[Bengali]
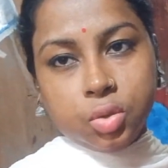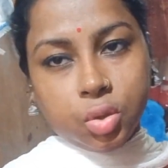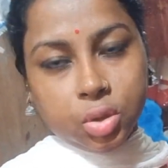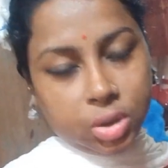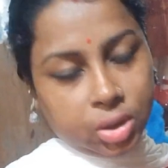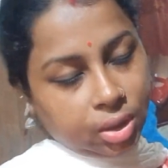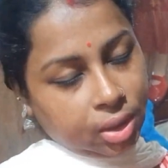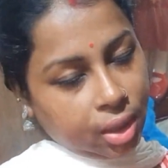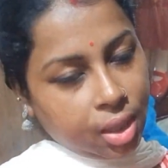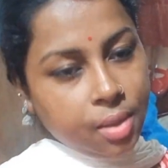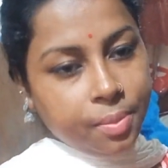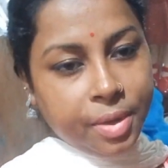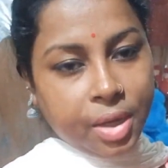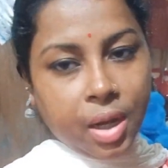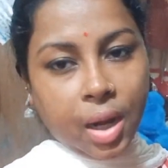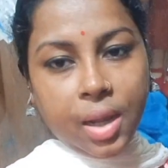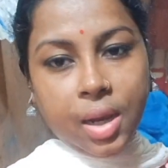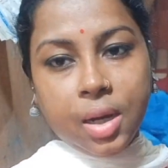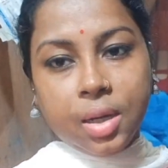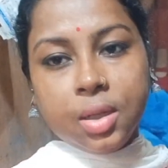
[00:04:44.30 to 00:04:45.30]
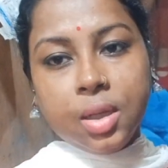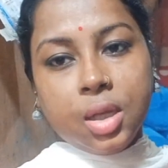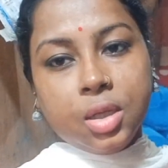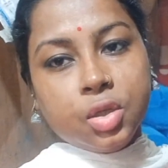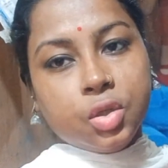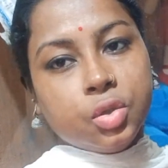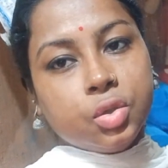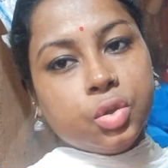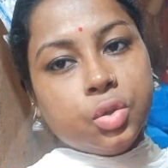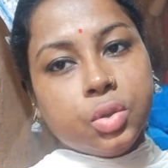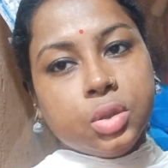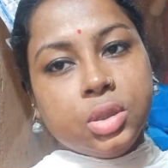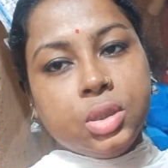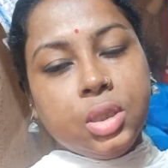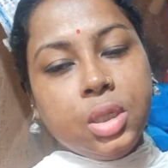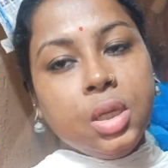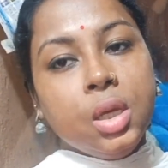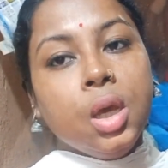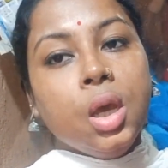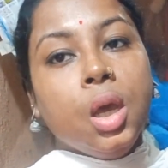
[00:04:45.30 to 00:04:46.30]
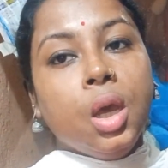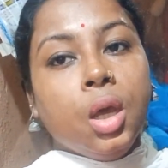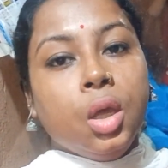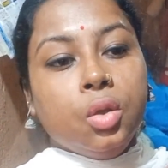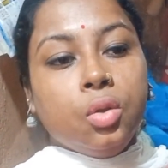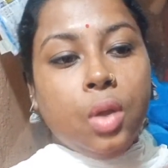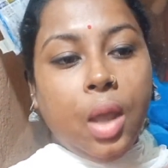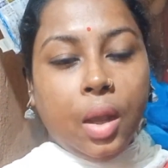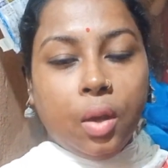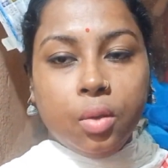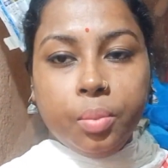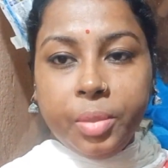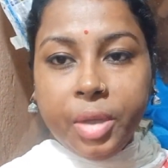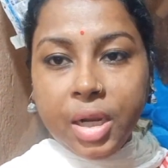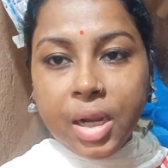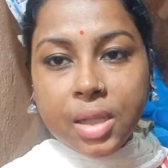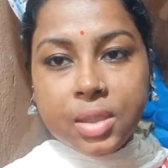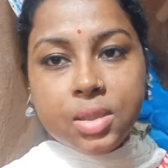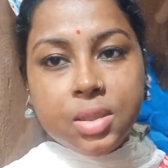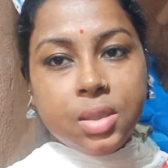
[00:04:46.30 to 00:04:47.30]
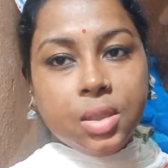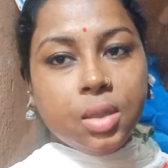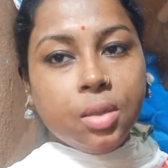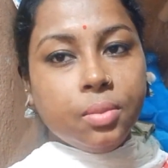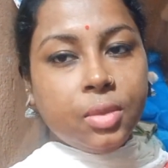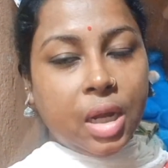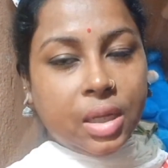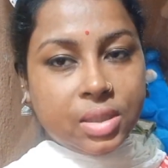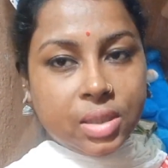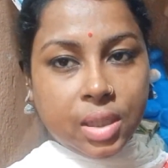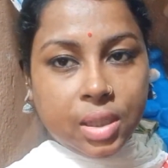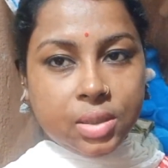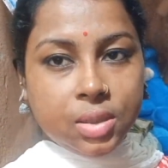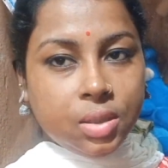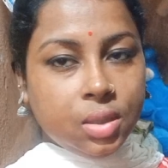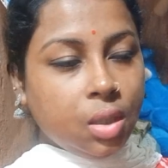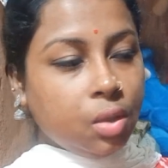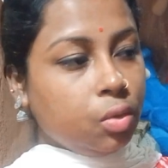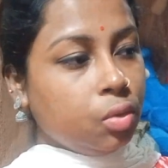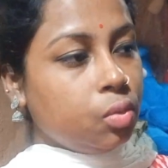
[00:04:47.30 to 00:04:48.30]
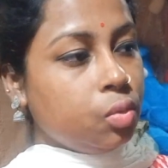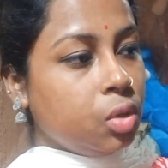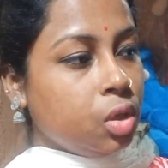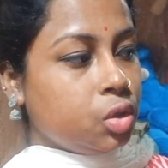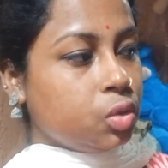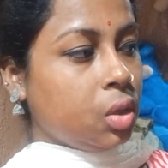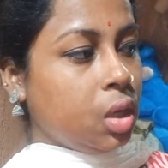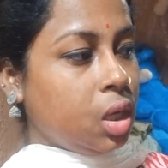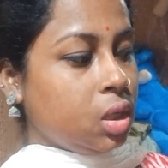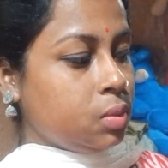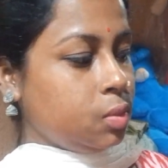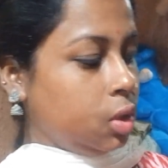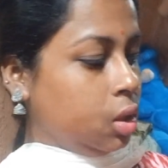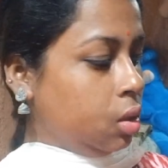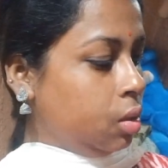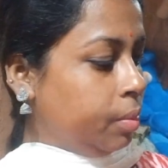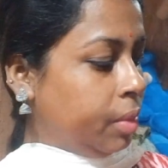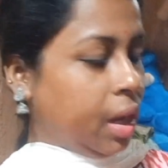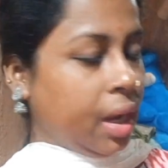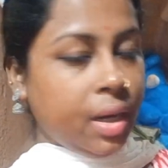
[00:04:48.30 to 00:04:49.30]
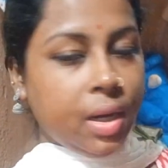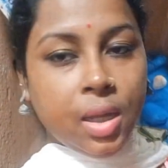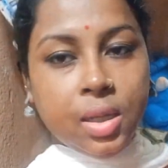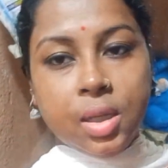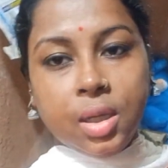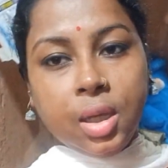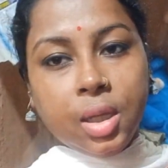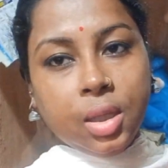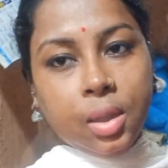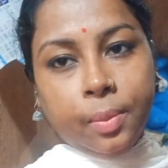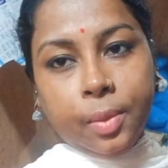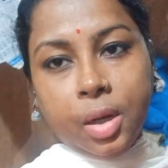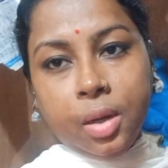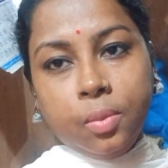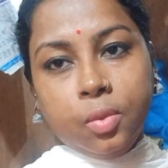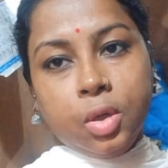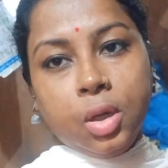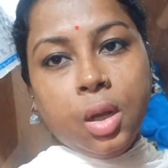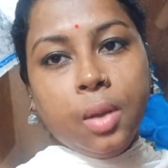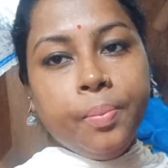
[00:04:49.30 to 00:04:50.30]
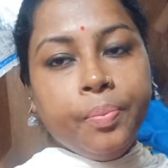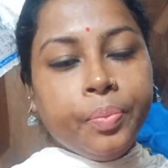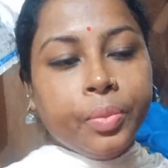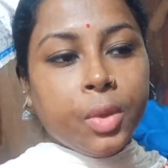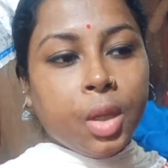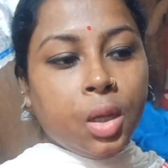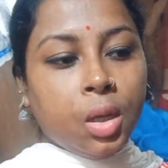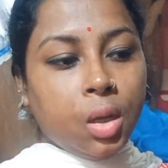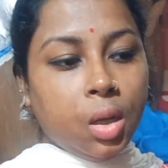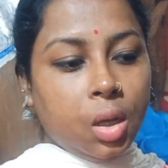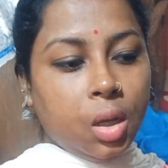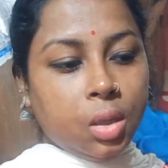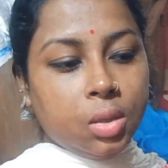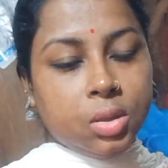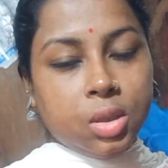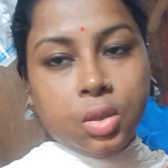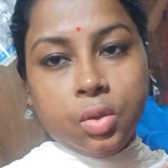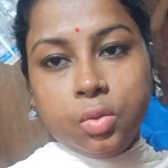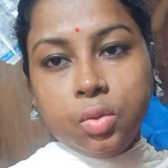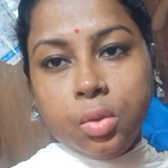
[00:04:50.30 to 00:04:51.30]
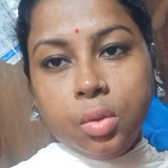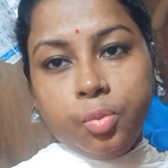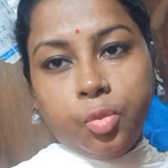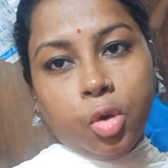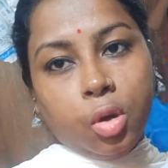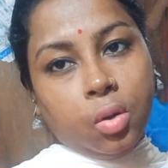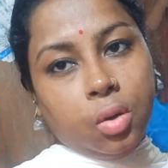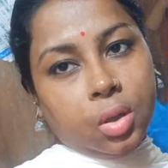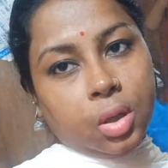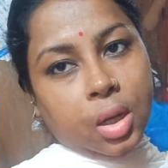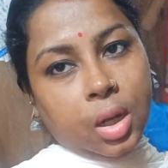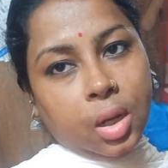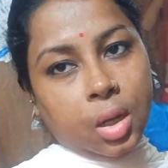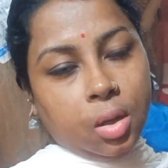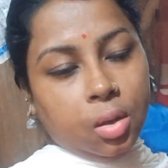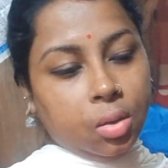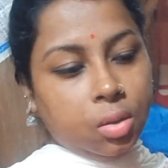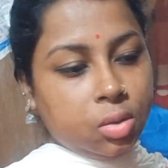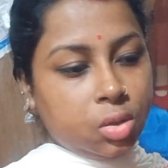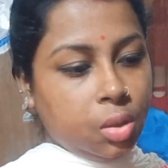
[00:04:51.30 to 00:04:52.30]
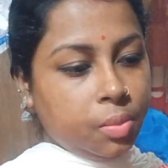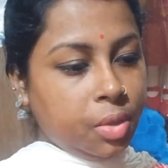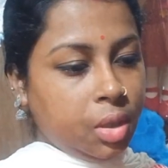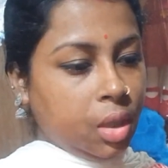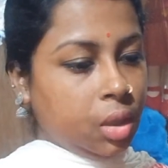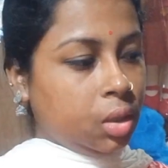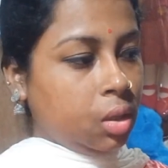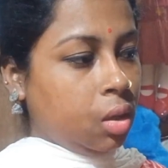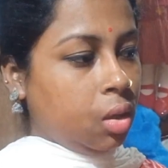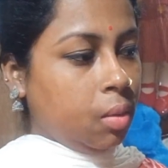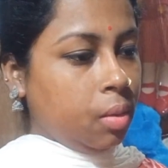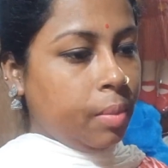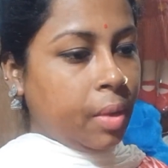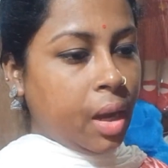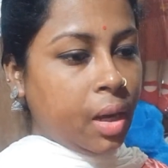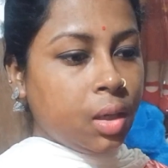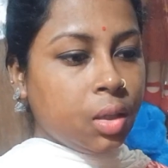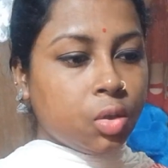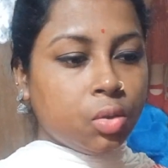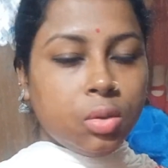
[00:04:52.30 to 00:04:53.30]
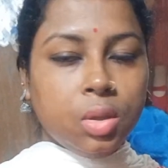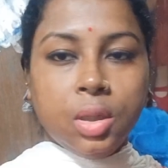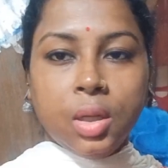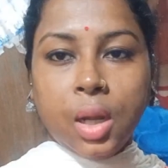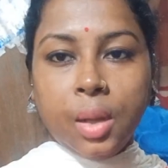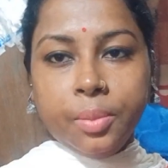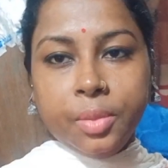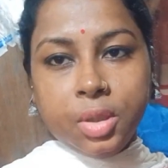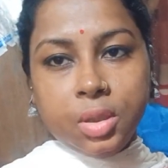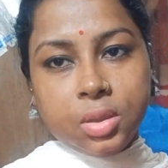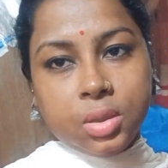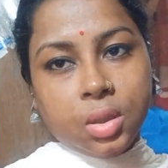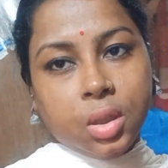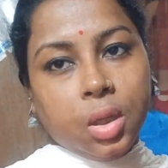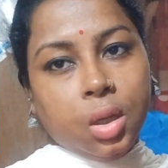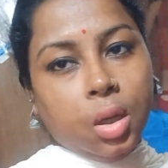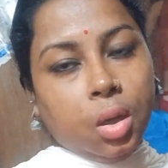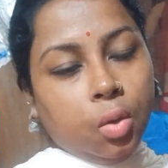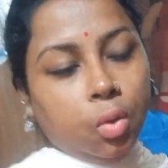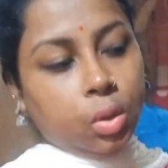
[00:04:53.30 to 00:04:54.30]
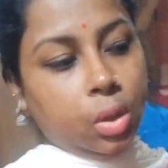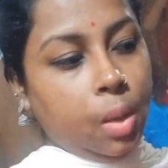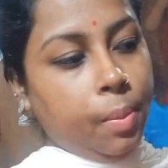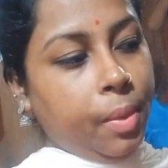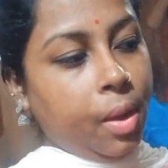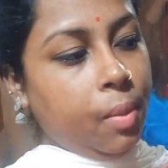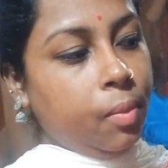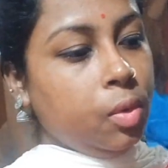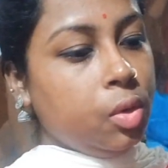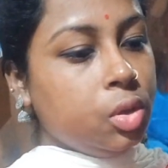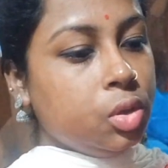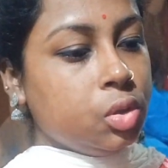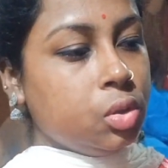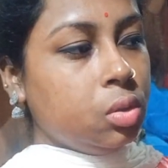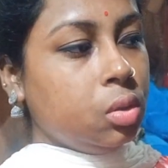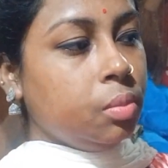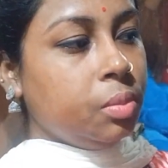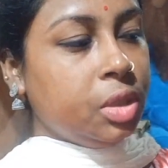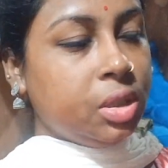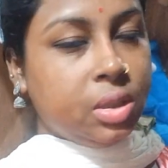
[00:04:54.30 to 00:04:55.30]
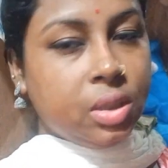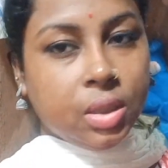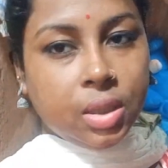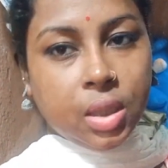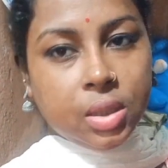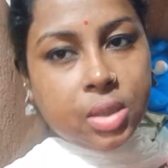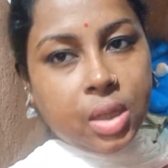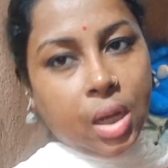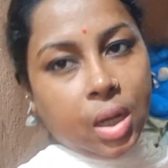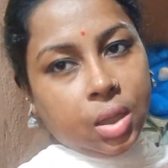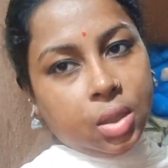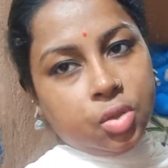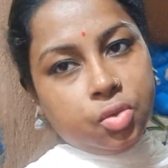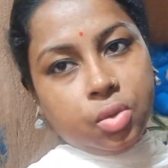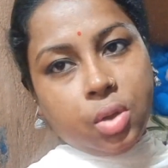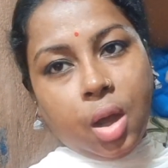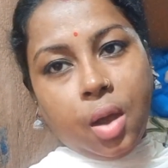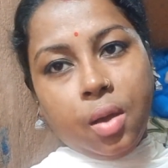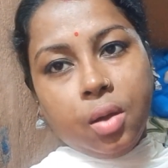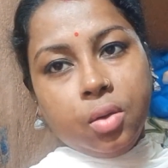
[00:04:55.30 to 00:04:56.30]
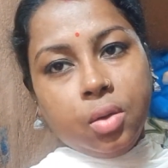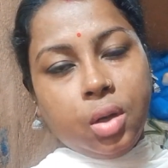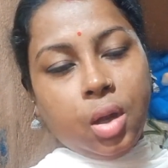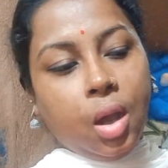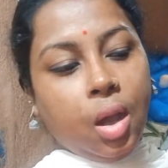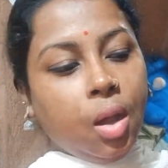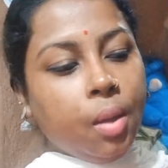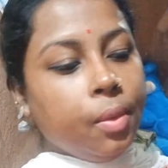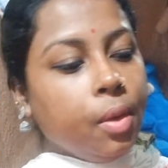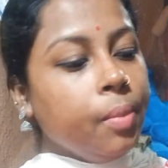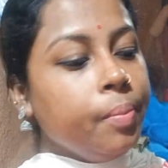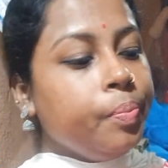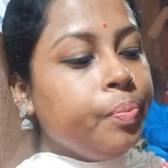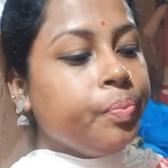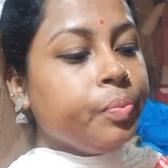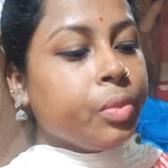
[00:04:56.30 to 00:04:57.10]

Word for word: ষষ্ঠী থেকেই বেরাই আর কি ষষ্ঠী তো এখন বেরাচ্ছি কাছাকাছি দিয়ে একটু ঘুরে চলে আসবো কারণ বাইরে আজকে খেতে পারবো না যেহেতু ওই পরোটা এইসবই খেতে হবে বাইরে তো নিরামিষ কোথায় পাবো ওই জন্য মিথিকে যা কিছু খাওয়ানো খাওয়াবো